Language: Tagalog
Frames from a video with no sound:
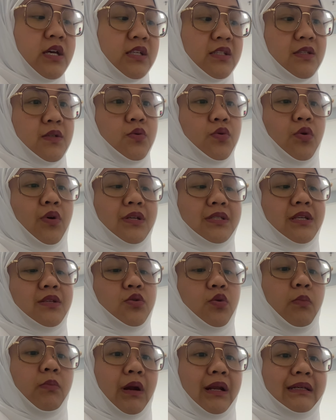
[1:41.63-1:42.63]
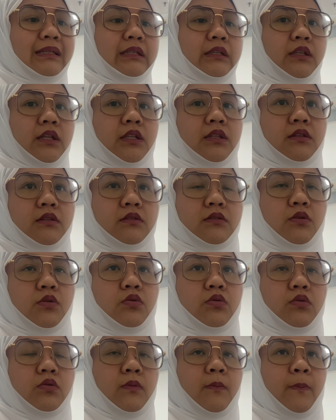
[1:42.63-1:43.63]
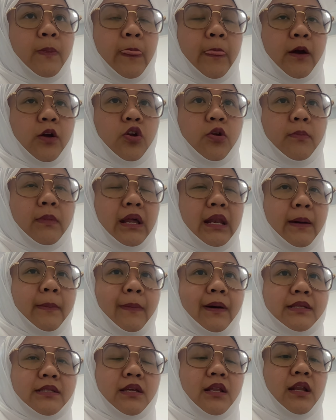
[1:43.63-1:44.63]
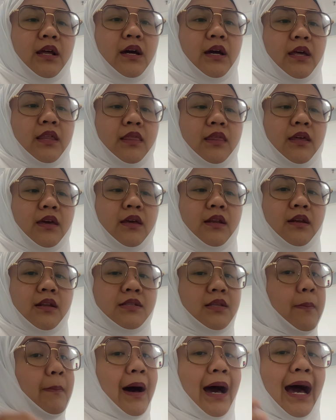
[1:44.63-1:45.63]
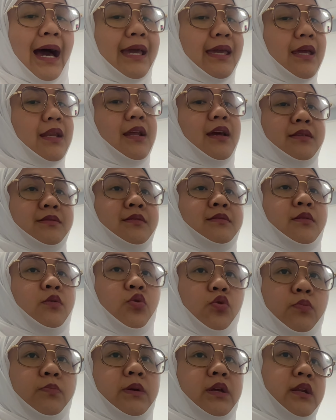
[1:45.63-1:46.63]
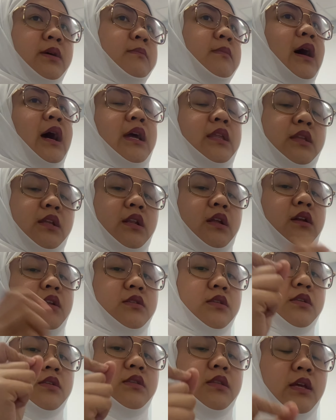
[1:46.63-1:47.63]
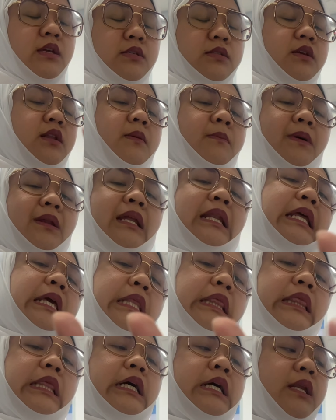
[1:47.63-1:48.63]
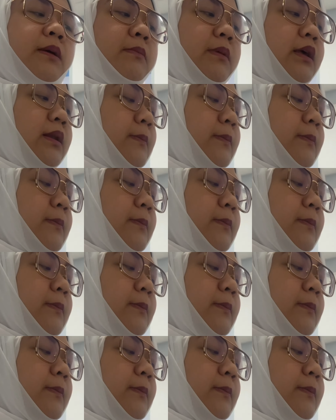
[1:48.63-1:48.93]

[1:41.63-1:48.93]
Siguro kasi sobrang init. Siguro lumalabas sila and then nasa bahay yan guys. Sa loob yan ng bahay nila nasisting sila. Maliliit lang naman.